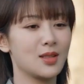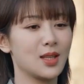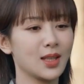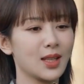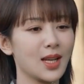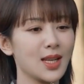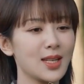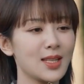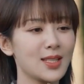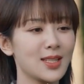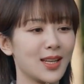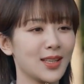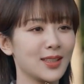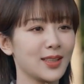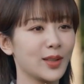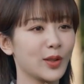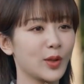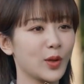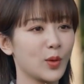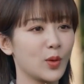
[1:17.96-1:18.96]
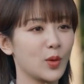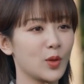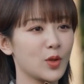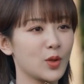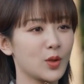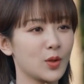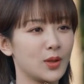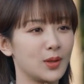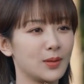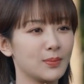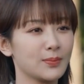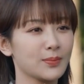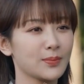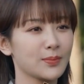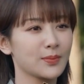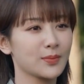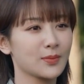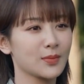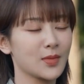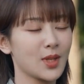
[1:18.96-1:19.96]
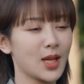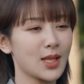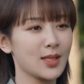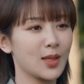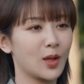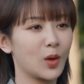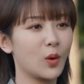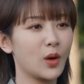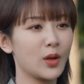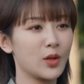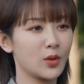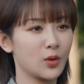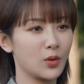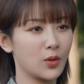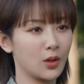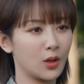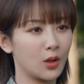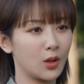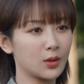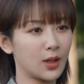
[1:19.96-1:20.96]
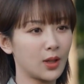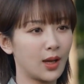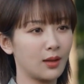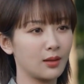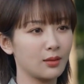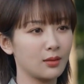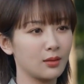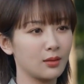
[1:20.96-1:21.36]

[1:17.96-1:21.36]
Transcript: 前天前两天跟我说，他想换一种润喉糖，